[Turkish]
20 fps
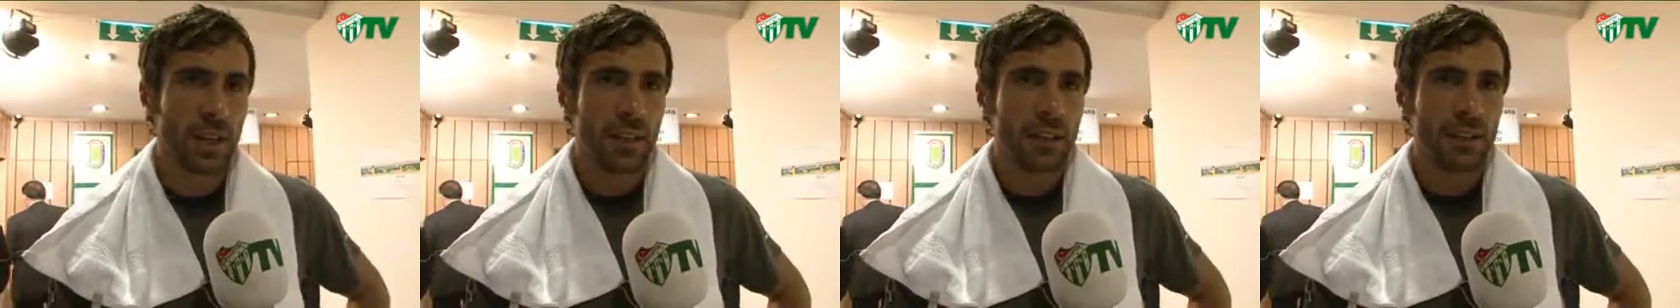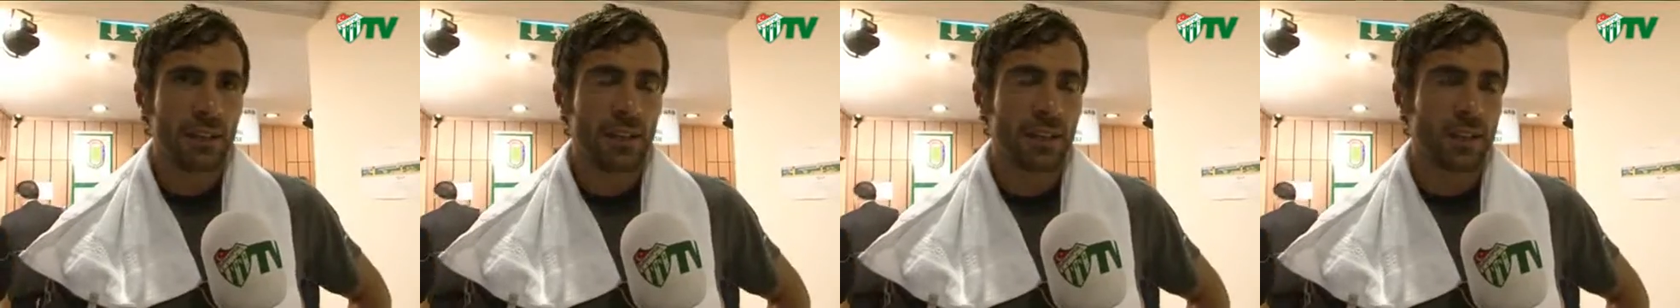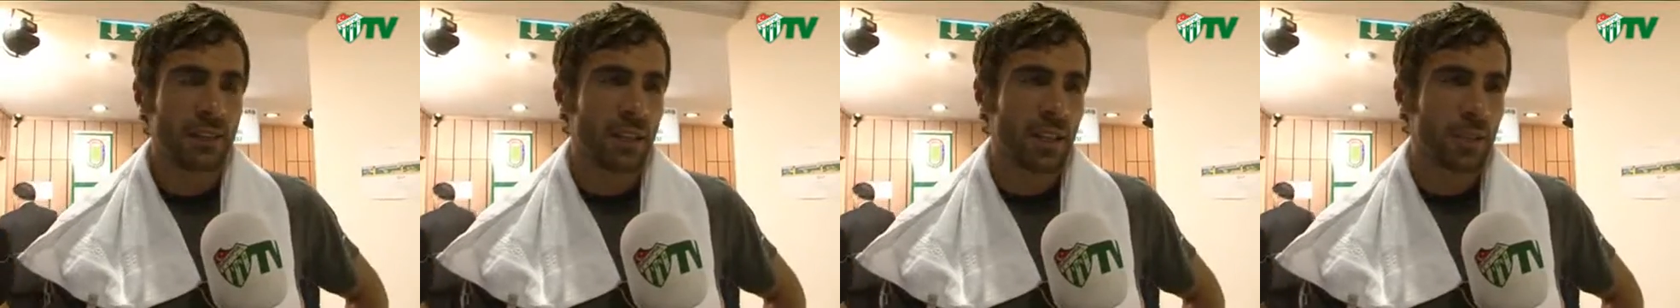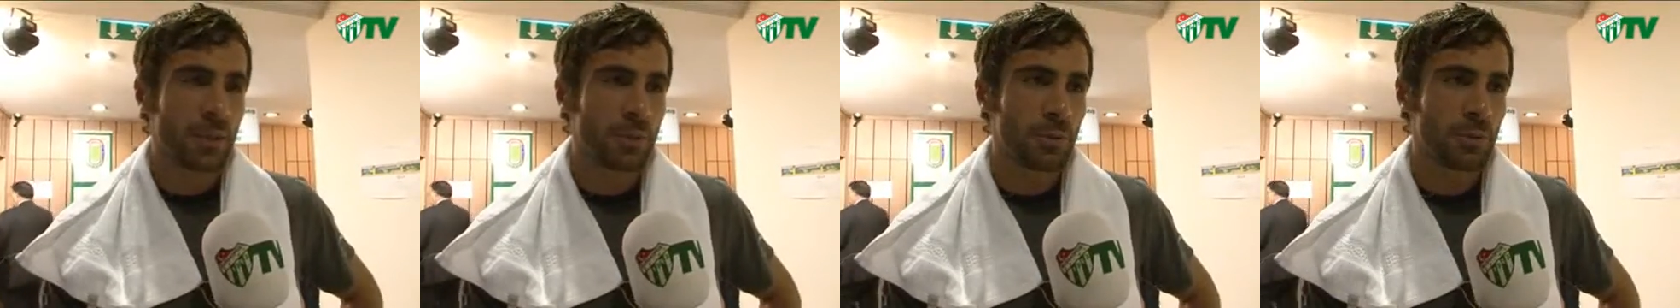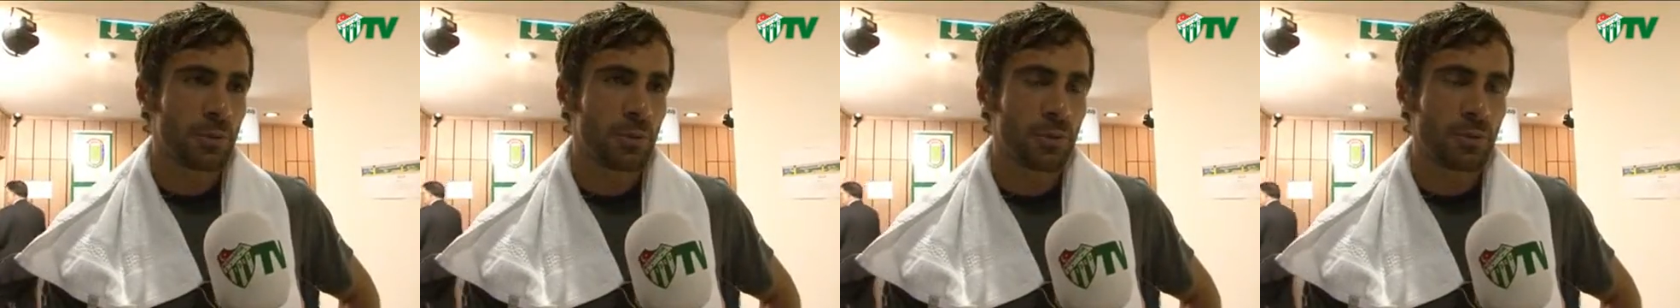
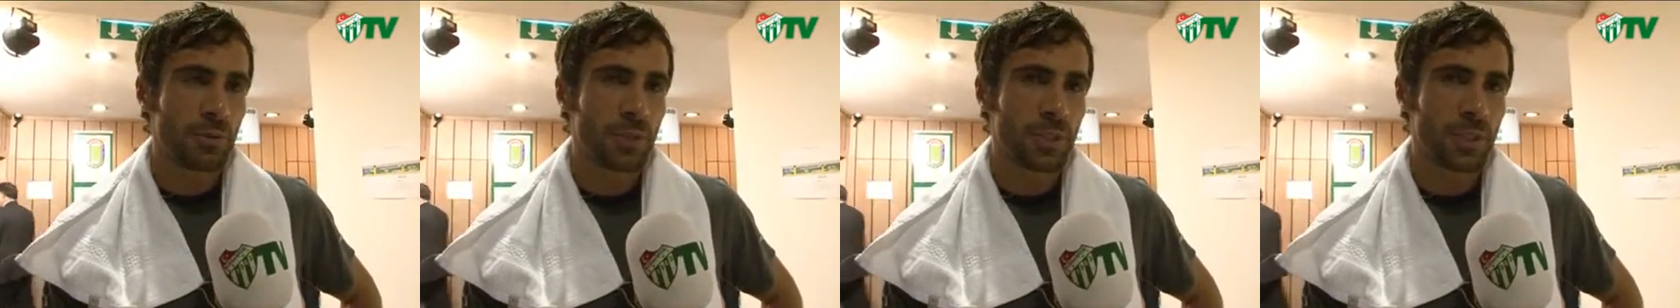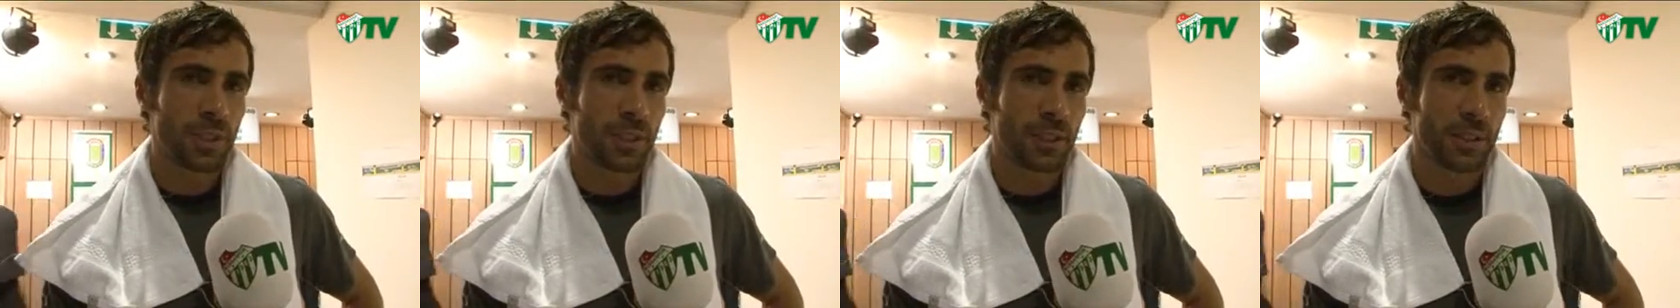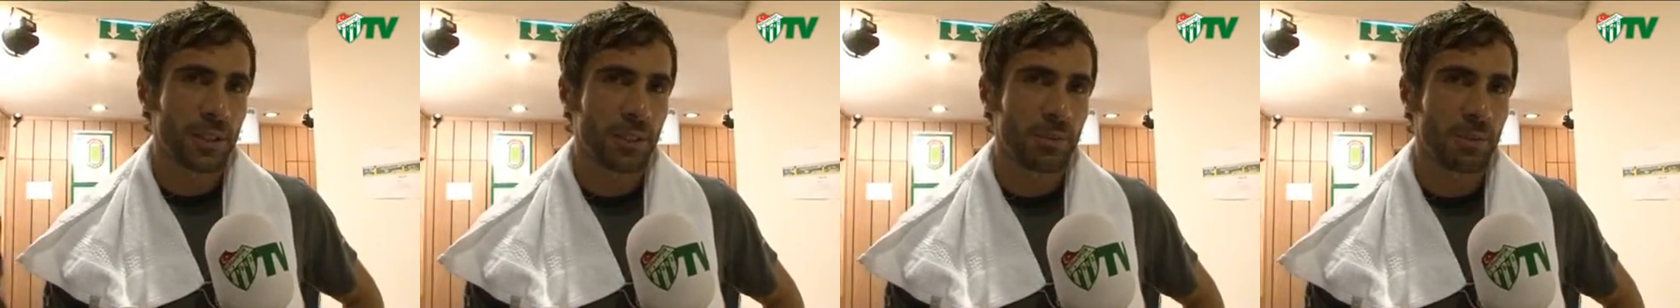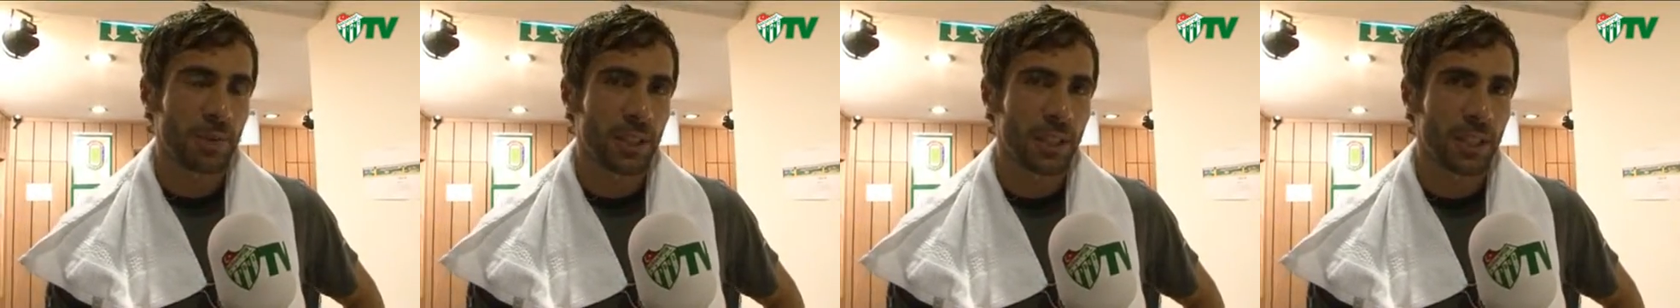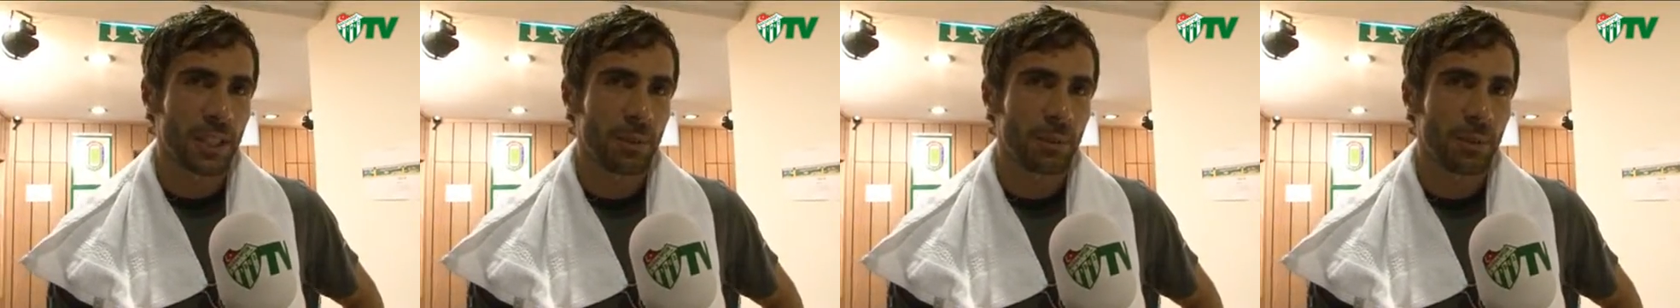seyircilerimiz bir gün bizi yalnız
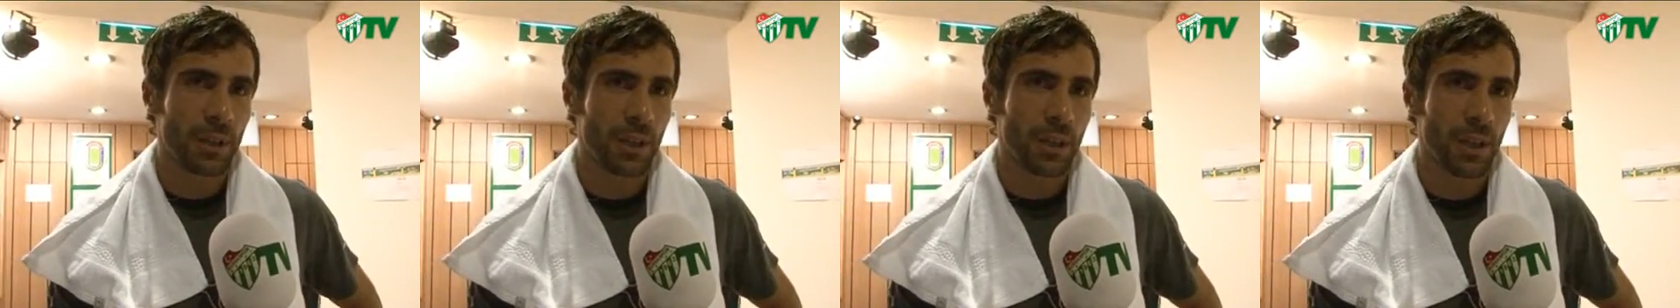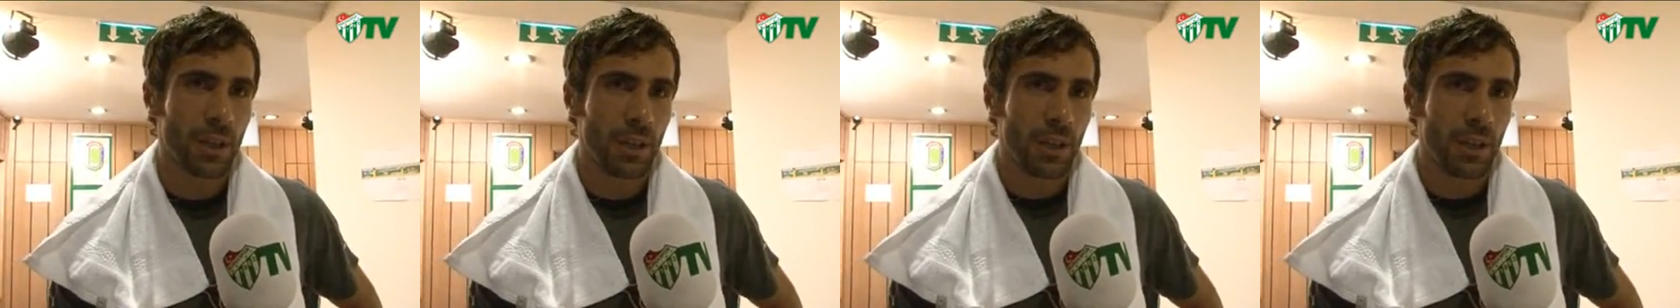bıraktı ama